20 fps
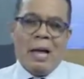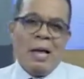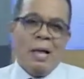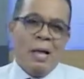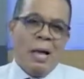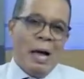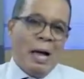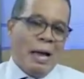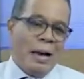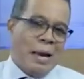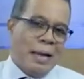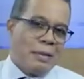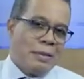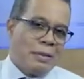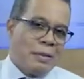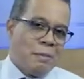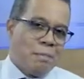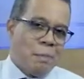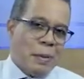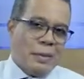a la
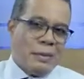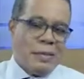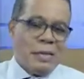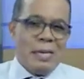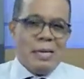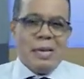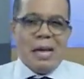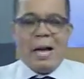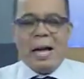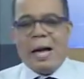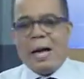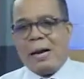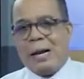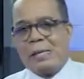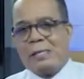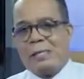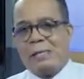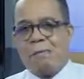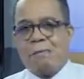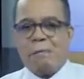antipatía, a la
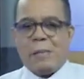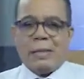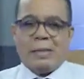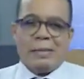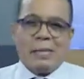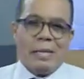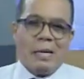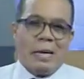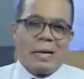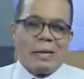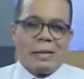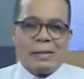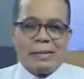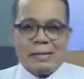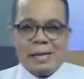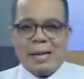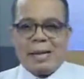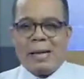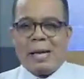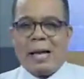simpatía que
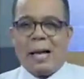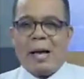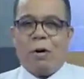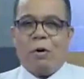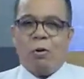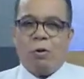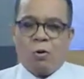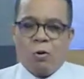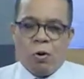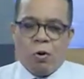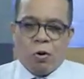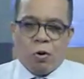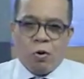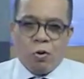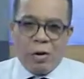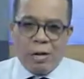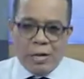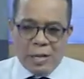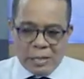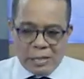tenga o no con
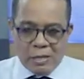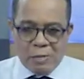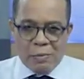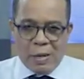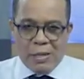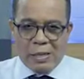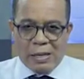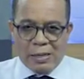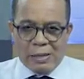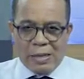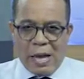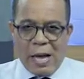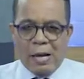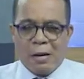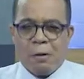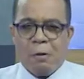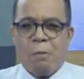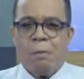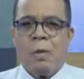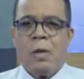el
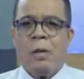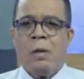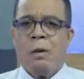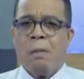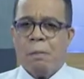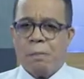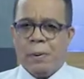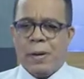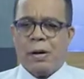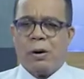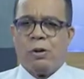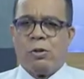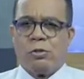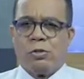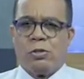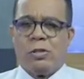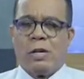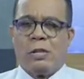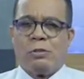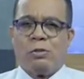exmandatario, pero lo
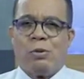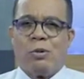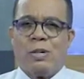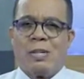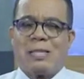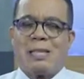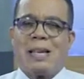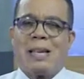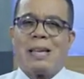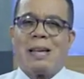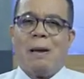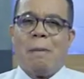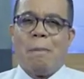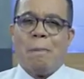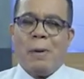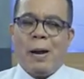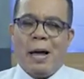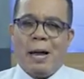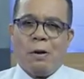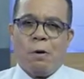cierto es que en el
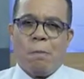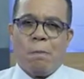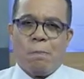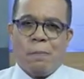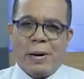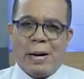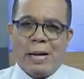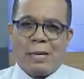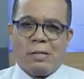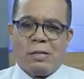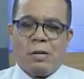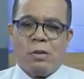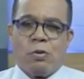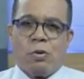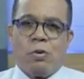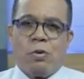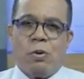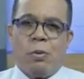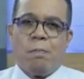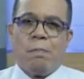plano
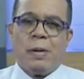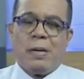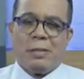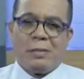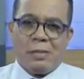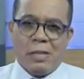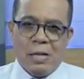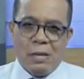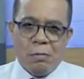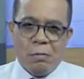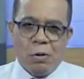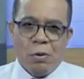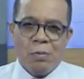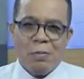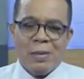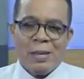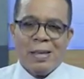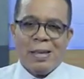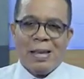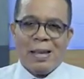práctico y objetivo
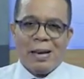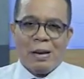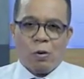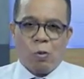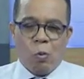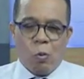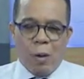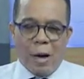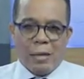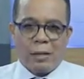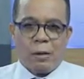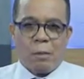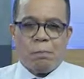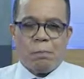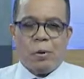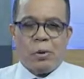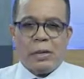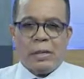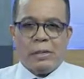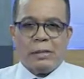el cuadro
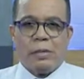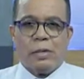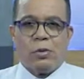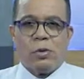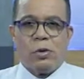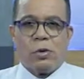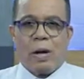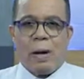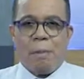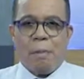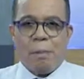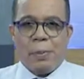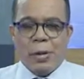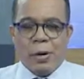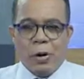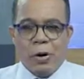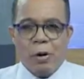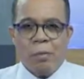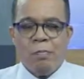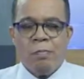político cambió,